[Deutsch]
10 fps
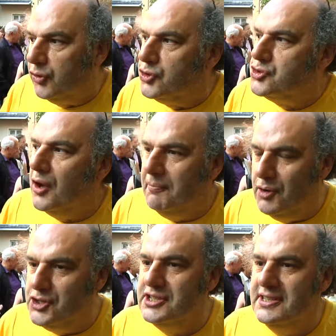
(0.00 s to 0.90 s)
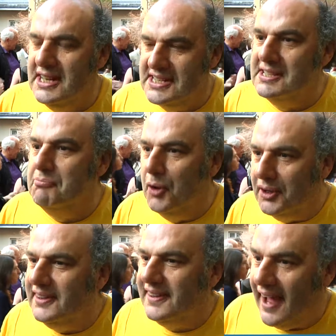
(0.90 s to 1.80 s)
Kultur in München ist die
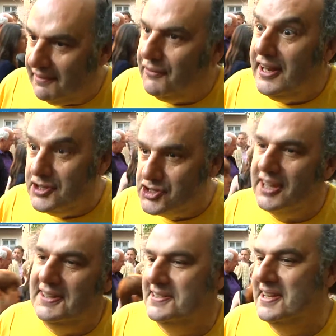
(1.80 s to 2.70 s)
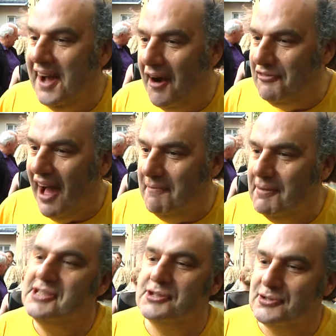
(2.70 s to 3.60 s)
Möglichkeit, viele schrille Dinge auf
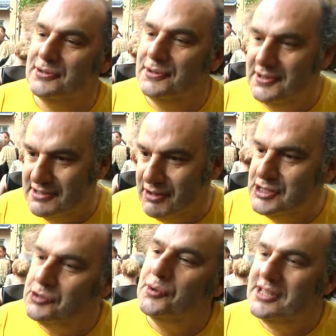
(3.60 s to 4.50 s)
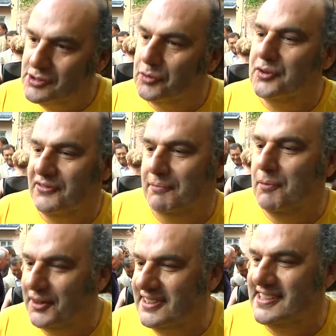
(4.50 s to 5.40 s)
einmal zu tun und das war so, so gut wie
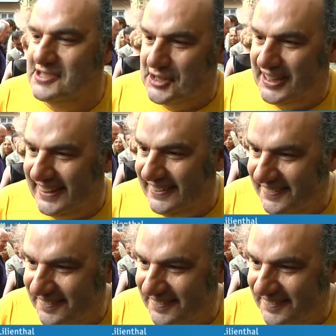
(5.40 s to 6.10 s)
möglich hinzukriegen.